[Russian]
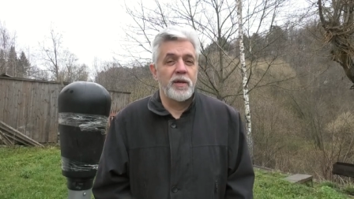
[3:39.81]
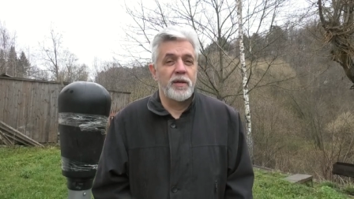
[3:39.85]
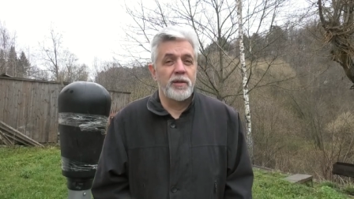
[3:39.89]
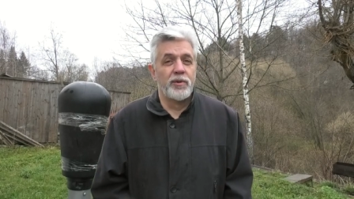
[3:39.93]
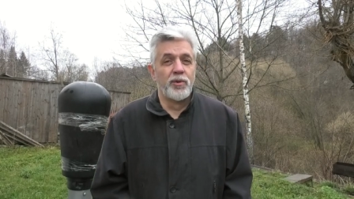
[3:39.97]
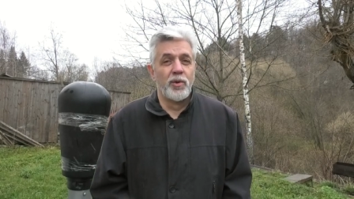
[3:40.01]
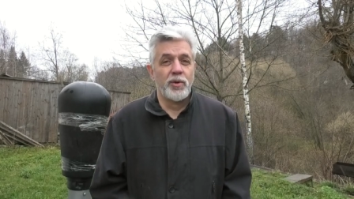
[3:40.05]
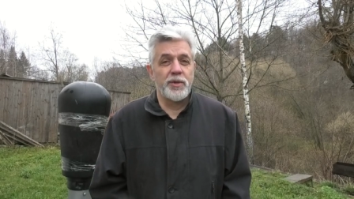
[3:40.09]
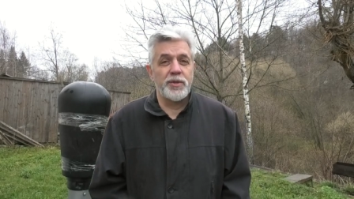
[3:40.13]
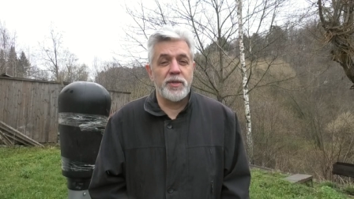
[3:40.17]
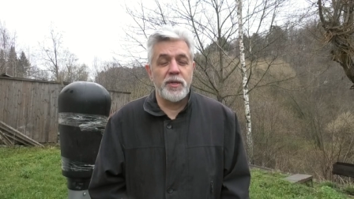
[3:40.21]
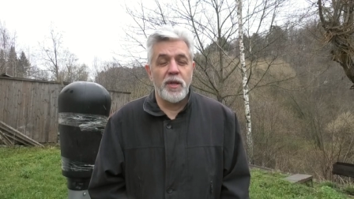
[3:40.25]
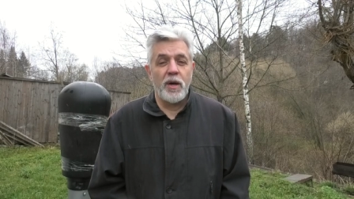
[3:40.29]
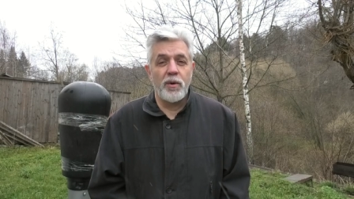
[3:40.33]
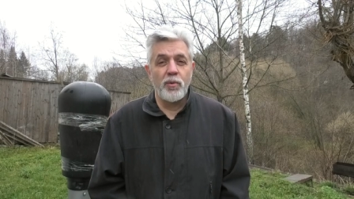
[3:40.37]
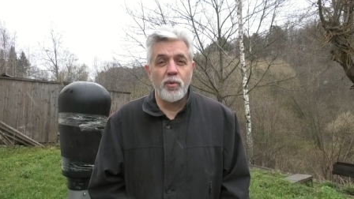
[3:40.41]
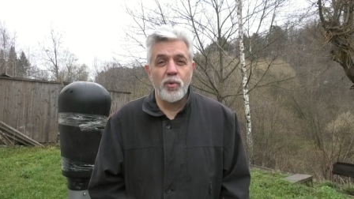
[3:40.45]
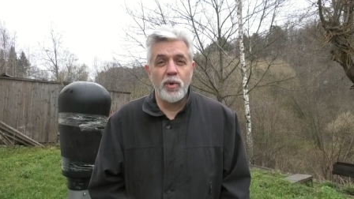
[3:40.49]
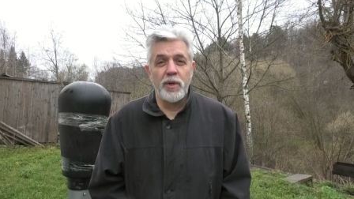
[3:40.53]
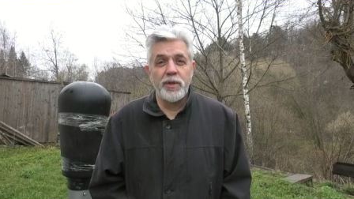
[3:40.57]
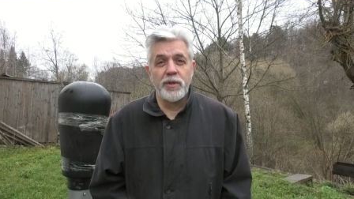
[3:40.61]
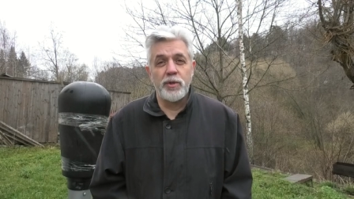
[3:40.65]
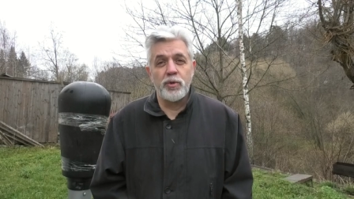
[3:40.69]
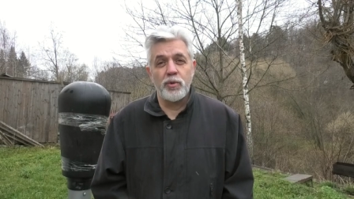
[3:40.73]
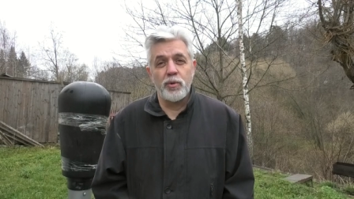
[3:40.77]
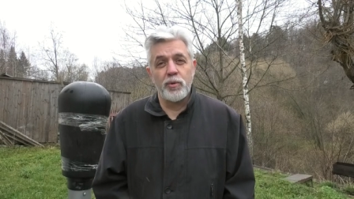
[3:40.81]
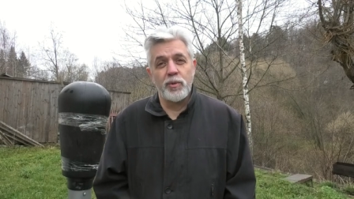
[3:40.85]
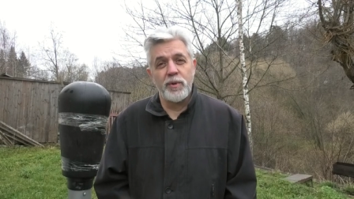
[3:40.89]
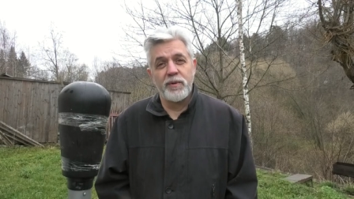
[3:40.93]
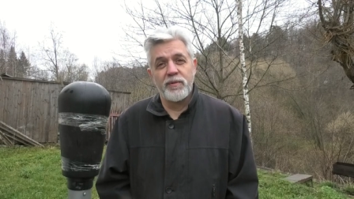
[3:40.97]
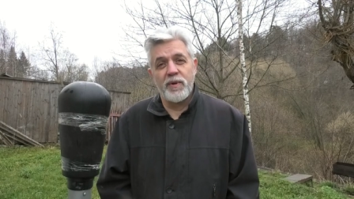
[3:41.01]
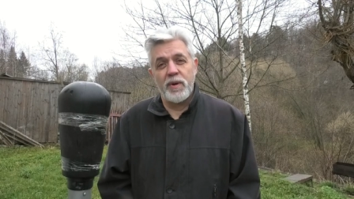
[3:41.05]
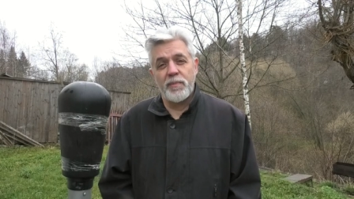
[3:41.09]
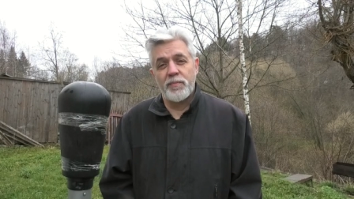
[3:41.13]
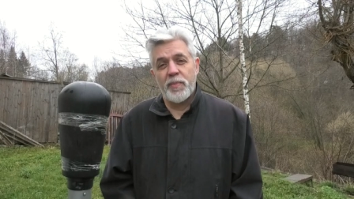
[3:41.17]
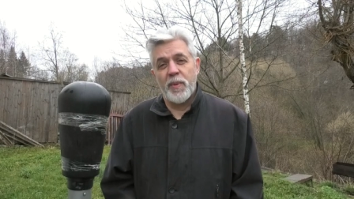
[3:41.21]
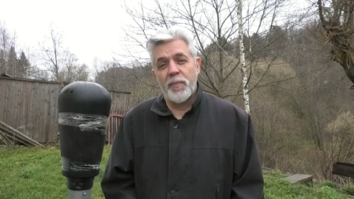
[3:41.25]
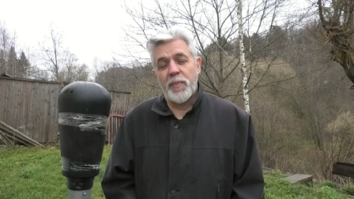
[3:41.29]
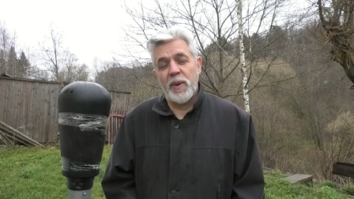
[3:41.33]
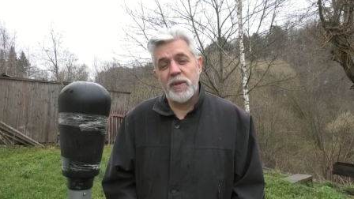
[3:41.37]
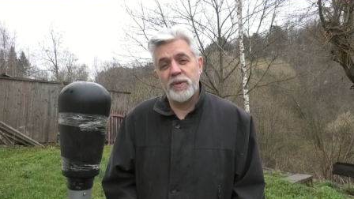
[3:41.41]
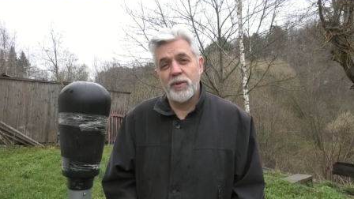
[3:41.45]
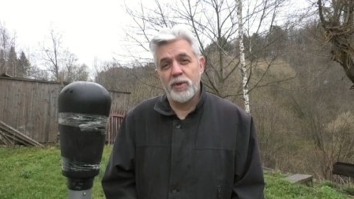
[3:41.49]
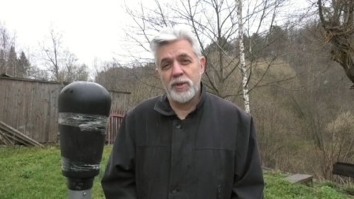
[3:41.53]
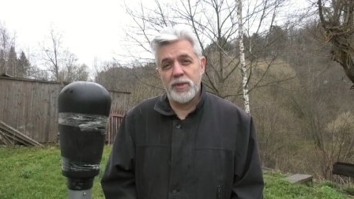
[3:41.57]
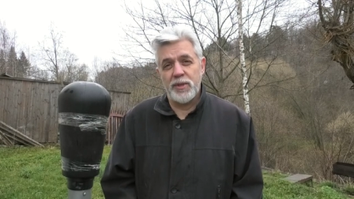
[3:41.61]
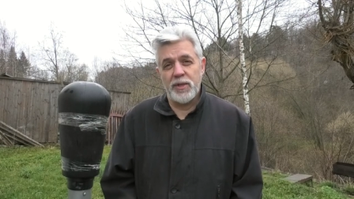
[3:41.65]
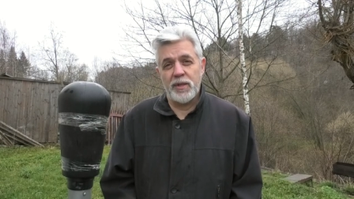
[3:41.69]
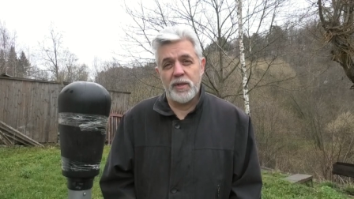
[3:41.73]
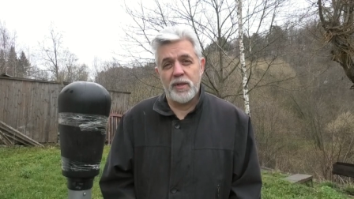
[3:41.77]
нос на улицу, и вам
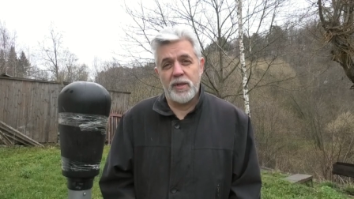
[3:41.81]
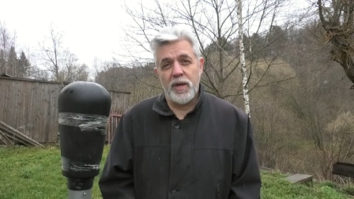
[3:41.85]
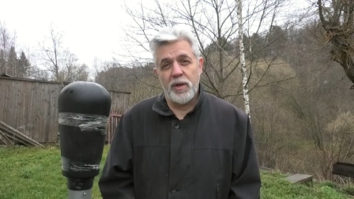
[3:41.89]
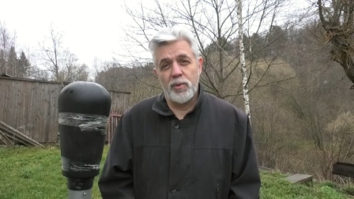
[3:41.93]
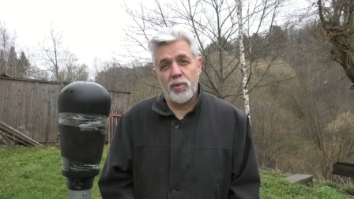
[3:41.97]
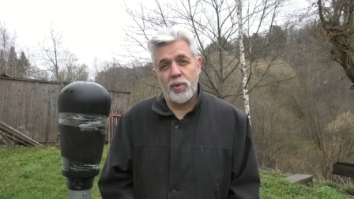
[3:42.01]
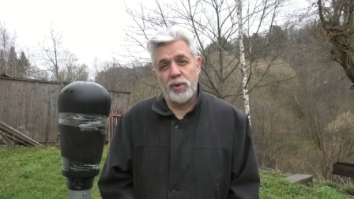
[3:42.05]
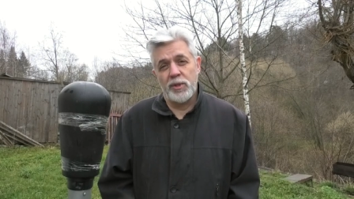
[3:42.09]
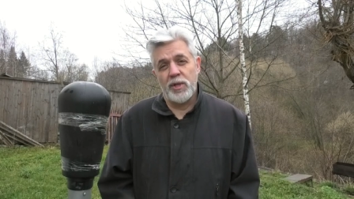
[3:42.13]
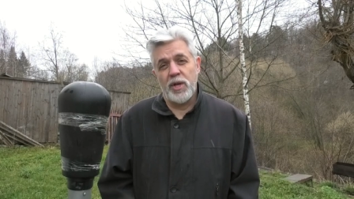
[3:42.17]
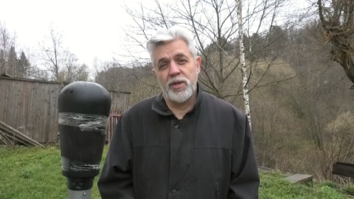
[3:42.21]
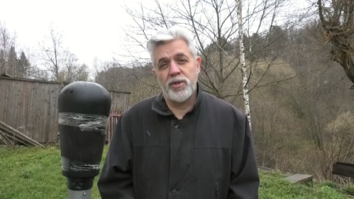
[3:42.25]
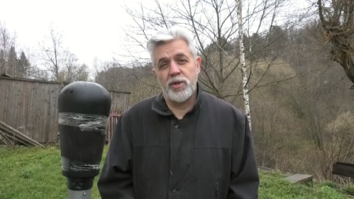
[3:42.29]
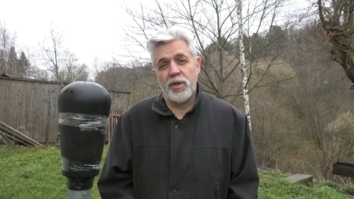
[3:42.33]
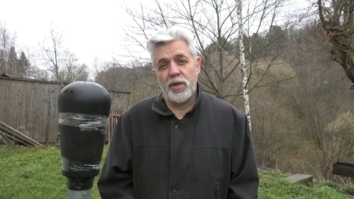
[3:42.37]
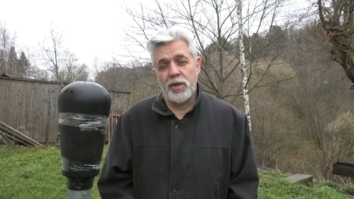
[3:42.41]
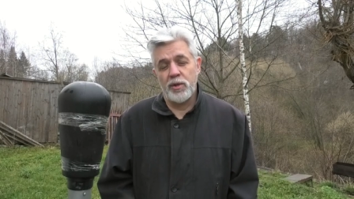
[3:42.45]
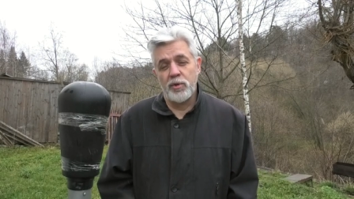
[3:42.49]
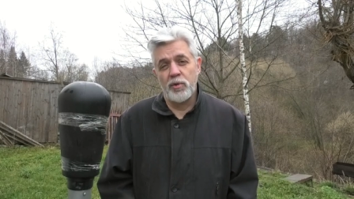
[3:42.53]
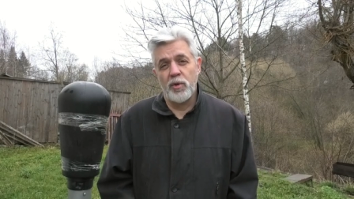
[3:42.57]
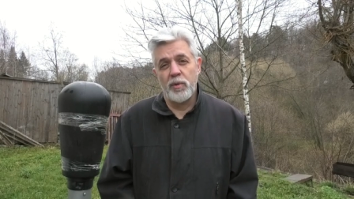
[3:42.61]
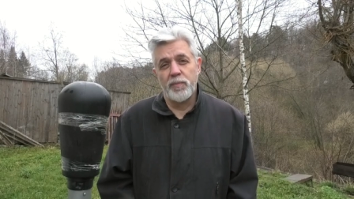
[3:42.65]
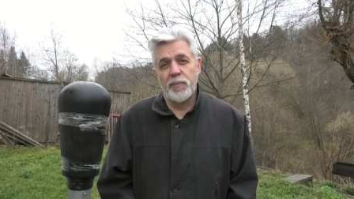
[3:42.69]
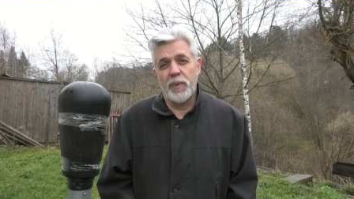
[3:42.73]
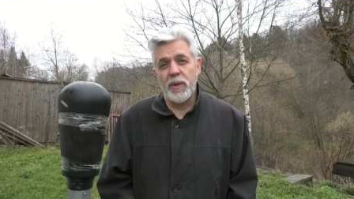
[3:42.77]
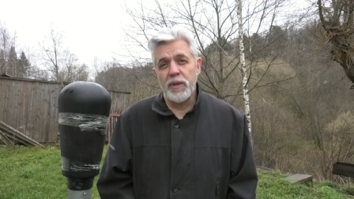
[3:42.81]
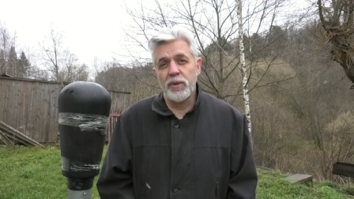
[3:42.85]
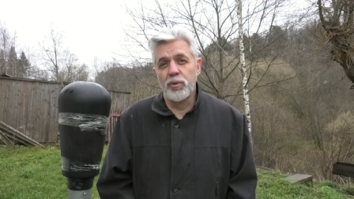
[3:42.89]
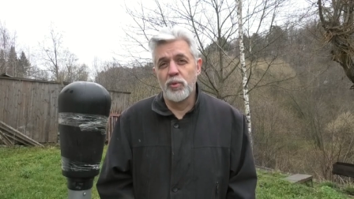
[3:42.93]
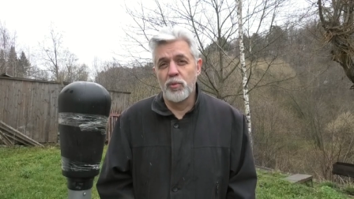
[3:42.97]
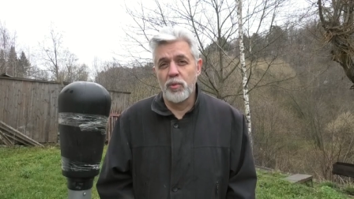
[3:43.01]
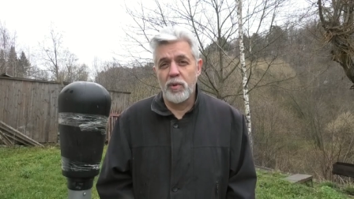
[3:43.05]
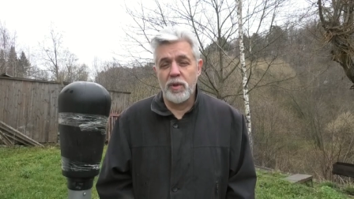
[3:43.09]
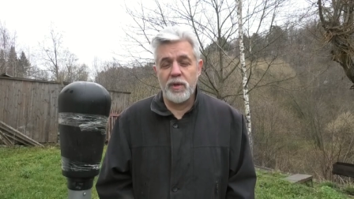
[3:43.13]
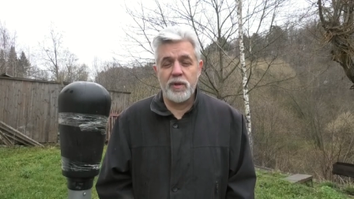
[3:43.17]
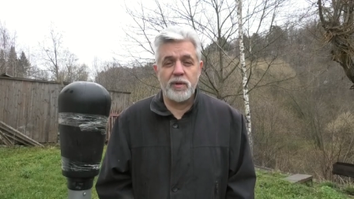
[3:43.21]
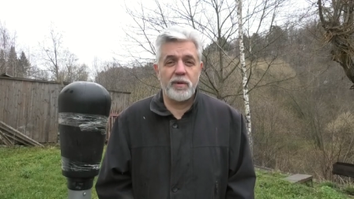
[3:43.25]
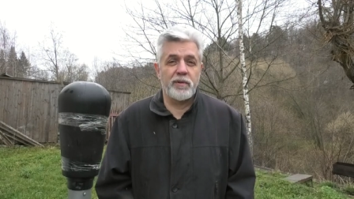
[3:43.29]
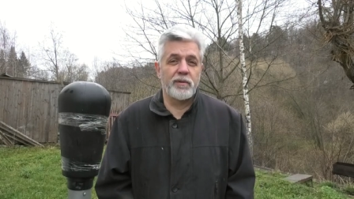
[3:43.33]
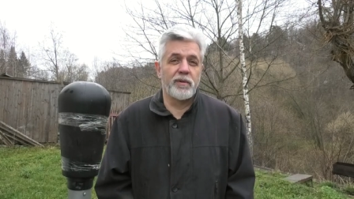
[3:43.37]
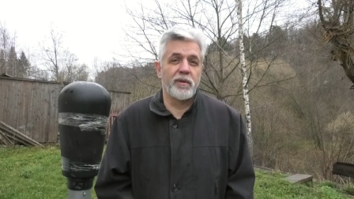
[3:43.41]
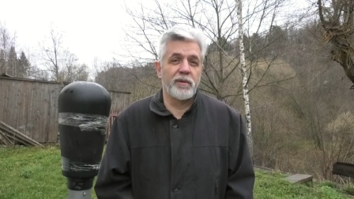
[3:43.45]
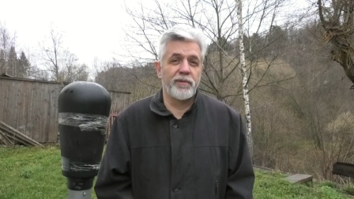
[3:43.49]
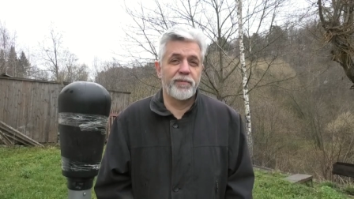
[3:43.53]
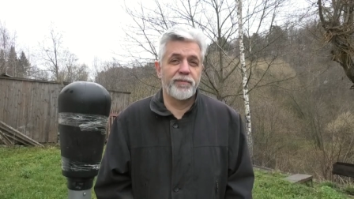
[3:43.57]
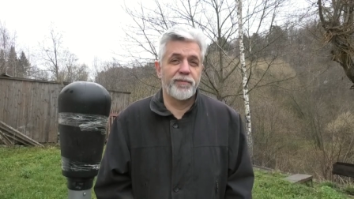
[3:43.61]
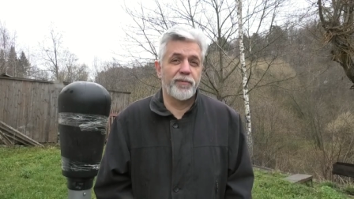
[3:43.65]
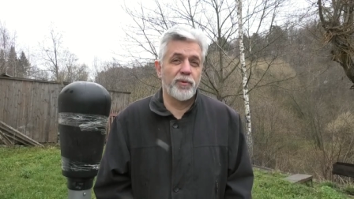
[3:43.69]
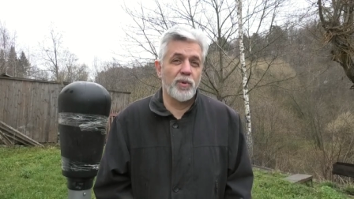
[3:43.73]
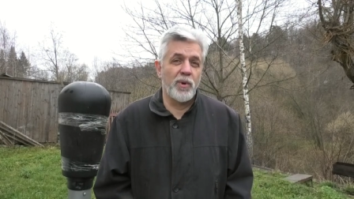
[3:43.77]
попадется какой-то очередной придурок
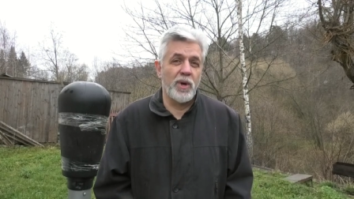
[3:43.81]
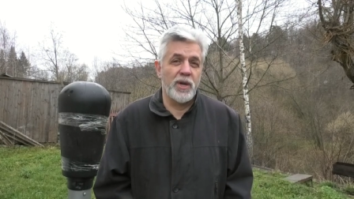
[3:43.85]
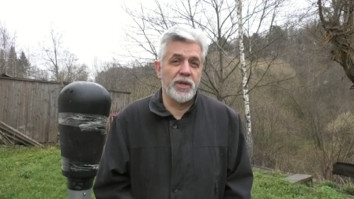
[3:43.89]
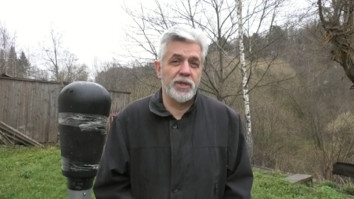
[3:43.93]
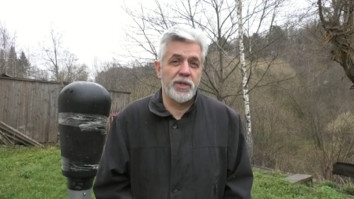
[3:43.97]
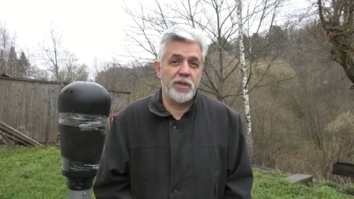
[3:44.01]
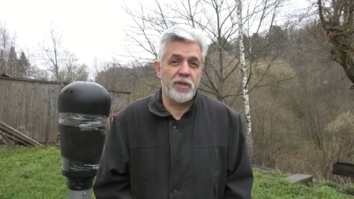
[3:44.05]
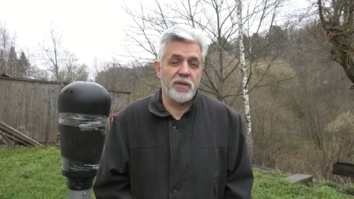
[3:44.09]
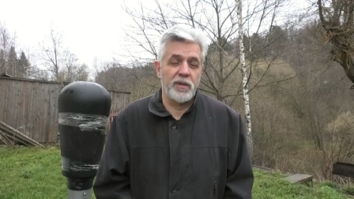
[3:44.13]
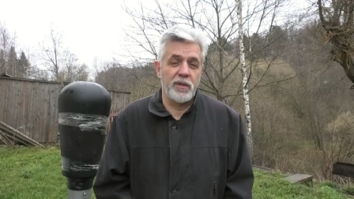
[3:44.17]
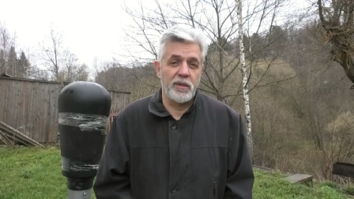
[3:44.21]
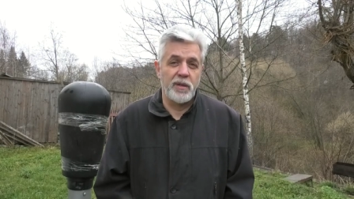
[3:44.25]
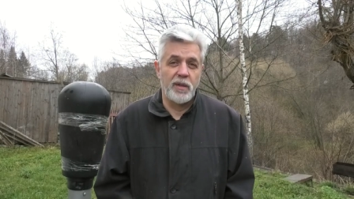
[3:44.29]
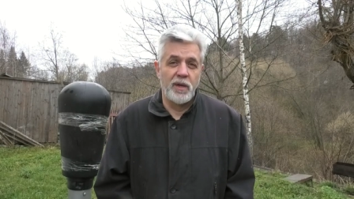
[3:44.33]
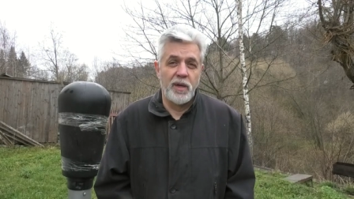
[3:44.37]
э, в фуражке.